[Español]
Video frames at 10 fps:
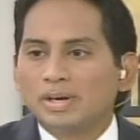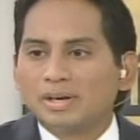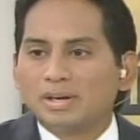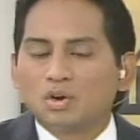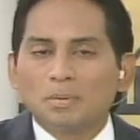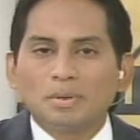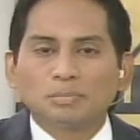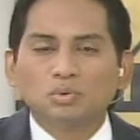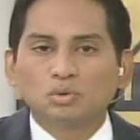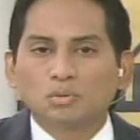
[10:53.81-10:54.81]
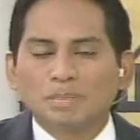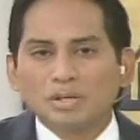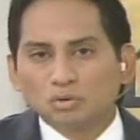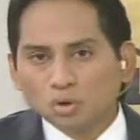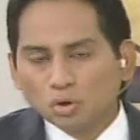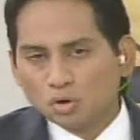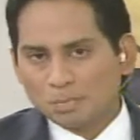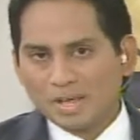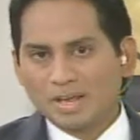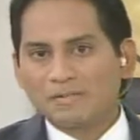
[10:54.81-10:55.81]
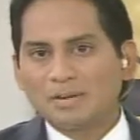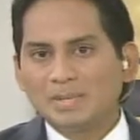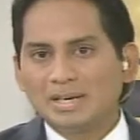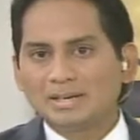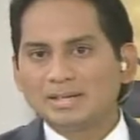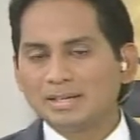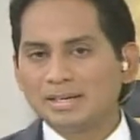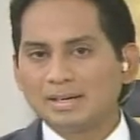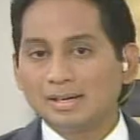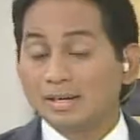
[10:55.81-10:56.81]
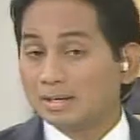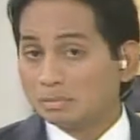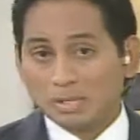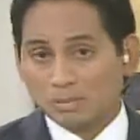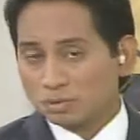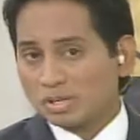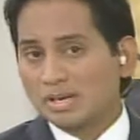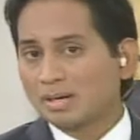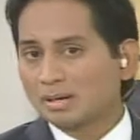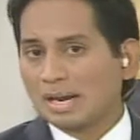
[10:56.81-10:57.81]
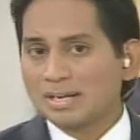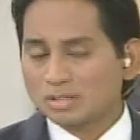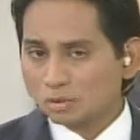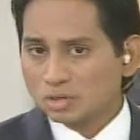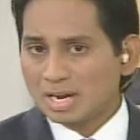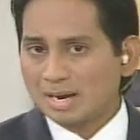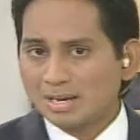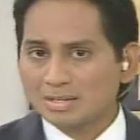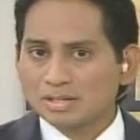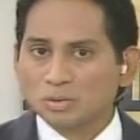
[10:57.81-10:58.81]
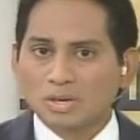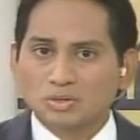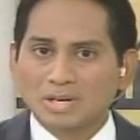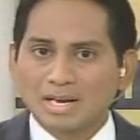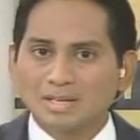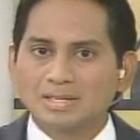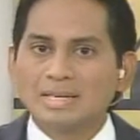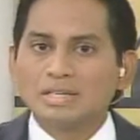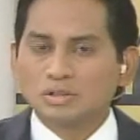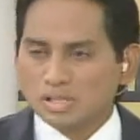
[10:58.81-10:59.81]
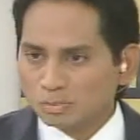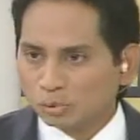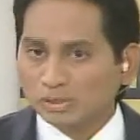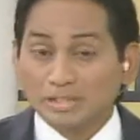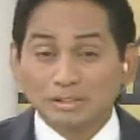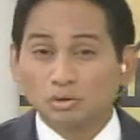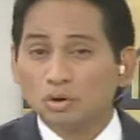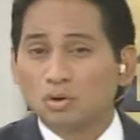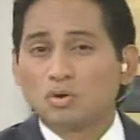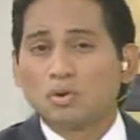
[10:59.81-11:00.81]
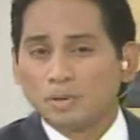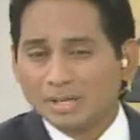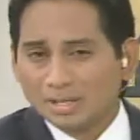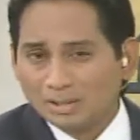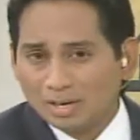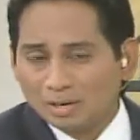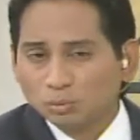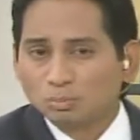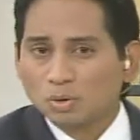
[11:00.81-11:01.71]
eh, gov.p, todos los padres de familia que quieran, eh, digamos, tener clases o charlas educacionales, es importante, y todos los jóvenes que tengan algún